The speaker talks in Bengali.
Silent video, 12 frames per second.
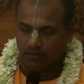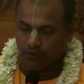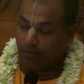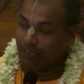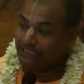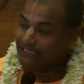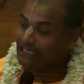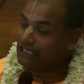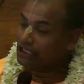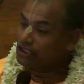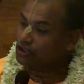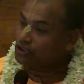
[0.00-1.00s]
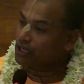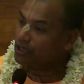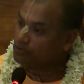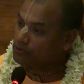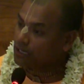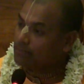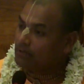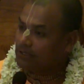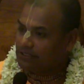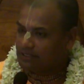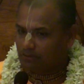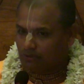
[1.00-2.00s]
ভগবান শ্রীকৃষ্ণ স্বয়ং উদ্ধব
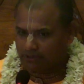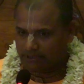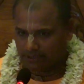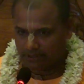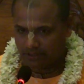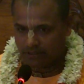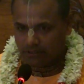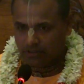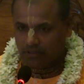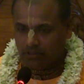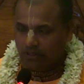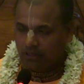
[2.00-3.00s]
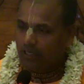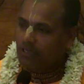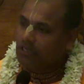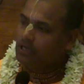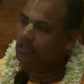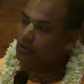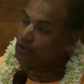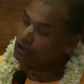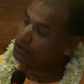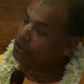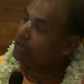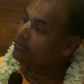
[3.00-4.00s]
বনসকে বলছেন হ্যাঁ
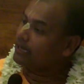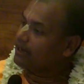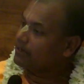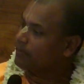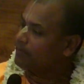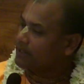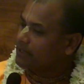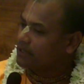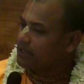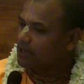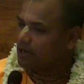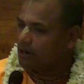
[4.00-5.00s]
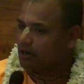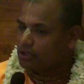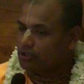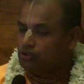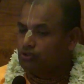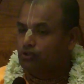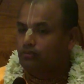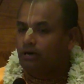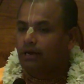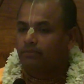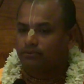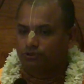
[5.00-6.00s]
নাম অপি অশ্রুত
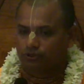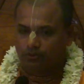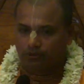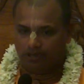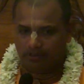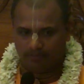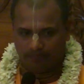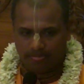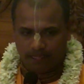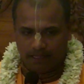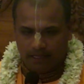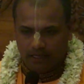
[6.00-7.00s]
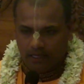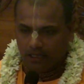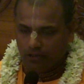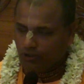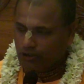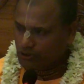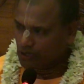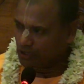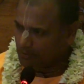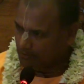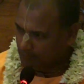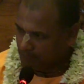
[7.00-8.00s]
ভাব শোভনাম
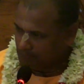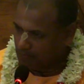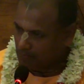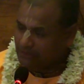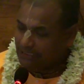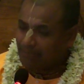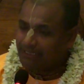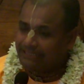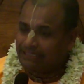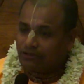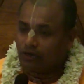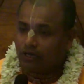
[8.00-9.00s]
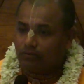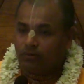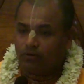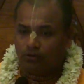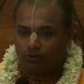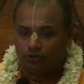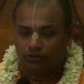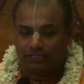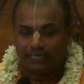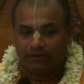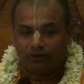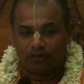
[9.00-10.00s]
নৈষ্কর্ম বলছে আমরা যে কর্ম করব যদি
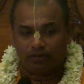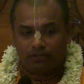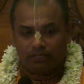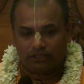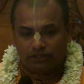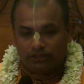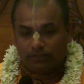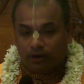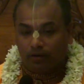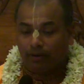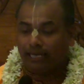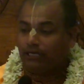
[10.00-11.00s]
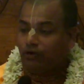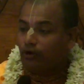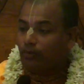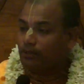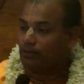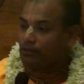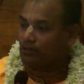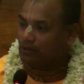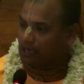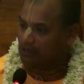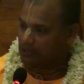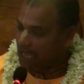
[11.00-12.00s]
এই কর্মটা যদি ভগবানকে অর্পিত
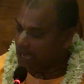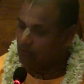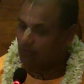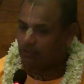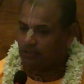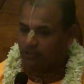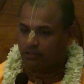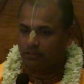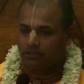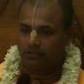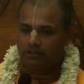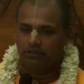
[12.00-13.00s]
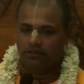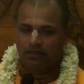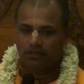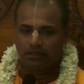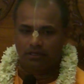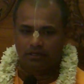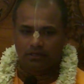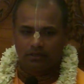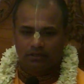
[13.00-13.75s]
না করি হ্যাঁ